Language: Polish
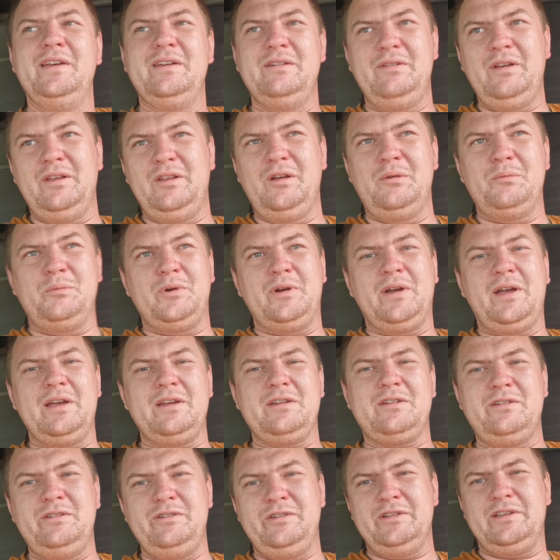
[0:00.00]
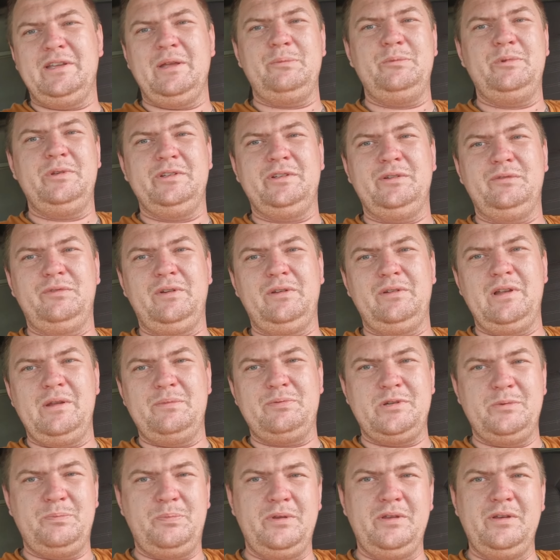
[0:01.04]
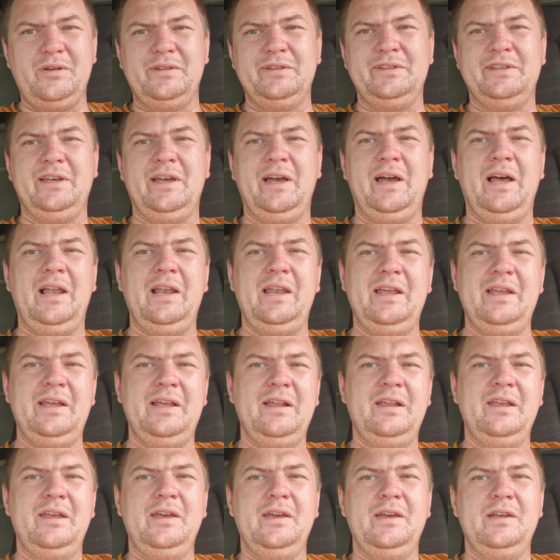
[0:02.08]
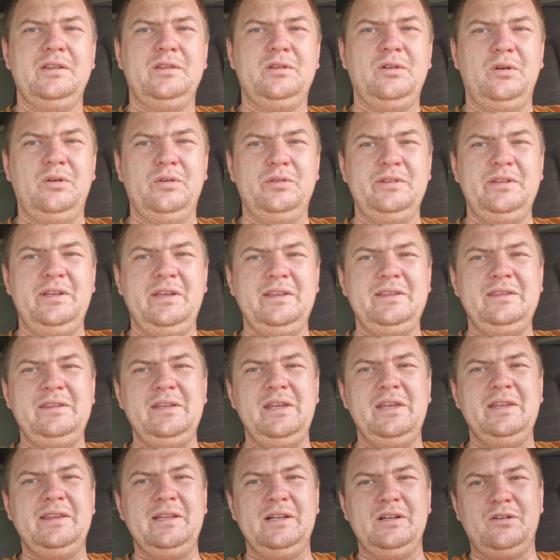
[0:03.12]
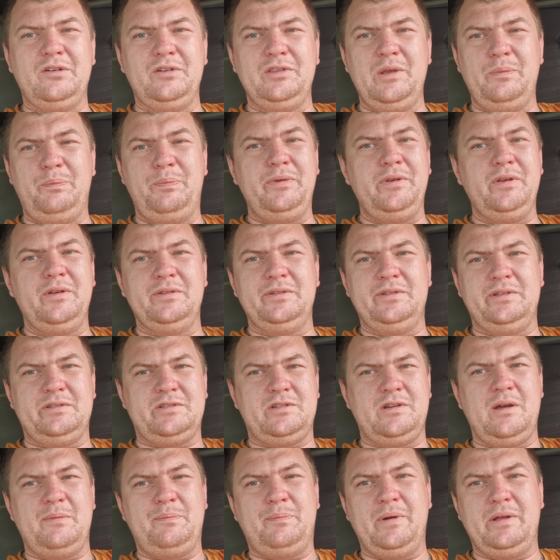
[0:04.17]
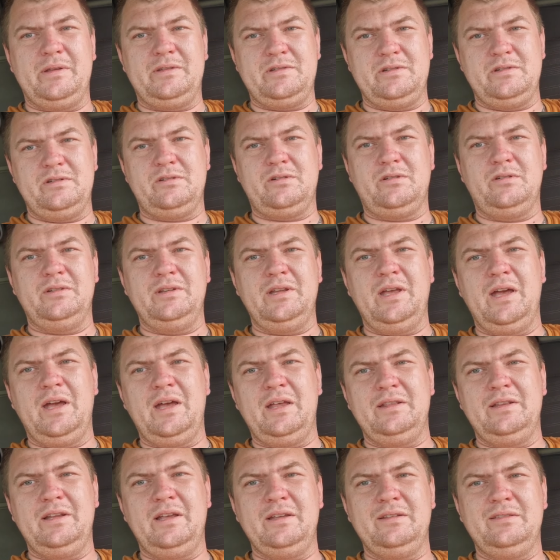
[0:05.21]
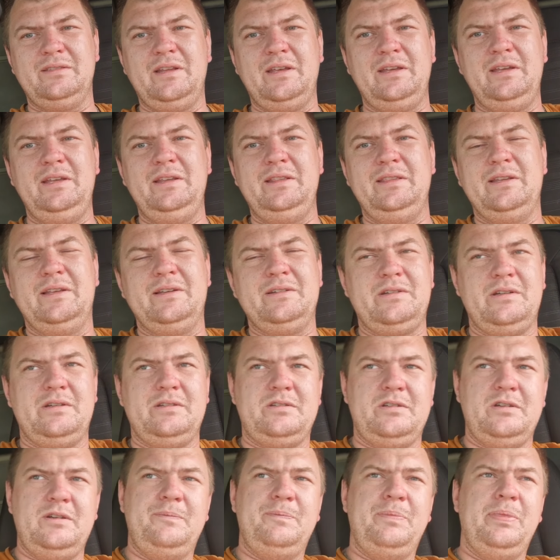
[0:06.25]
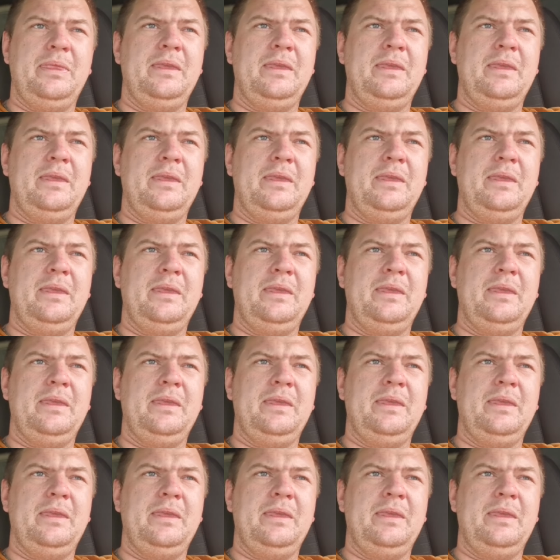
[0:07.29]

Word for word: Wiadomo, każdy idzie tam, gdzie są lepsze pieniądze, ale to nie, nie tylko na pieniądze trzeba patrzeć, tylko na, na, na inne rzeczy.